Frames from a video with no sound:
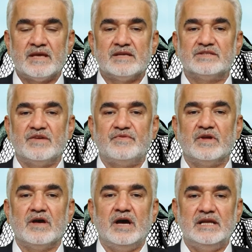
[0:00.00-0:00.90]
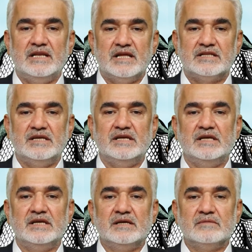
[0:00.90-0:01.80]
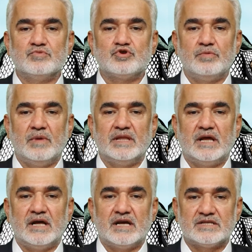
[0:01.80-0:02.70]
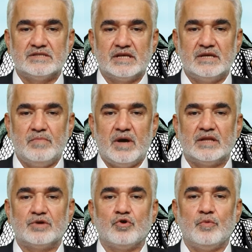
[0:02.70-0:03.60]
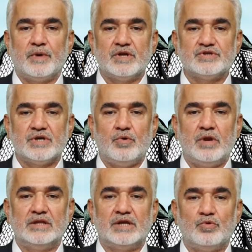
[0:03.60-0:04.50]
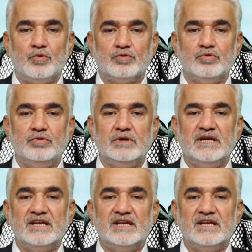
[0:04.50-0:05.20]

Tefrika illeti Müslümanlar arasındaki bağları koparınca olanlar oldu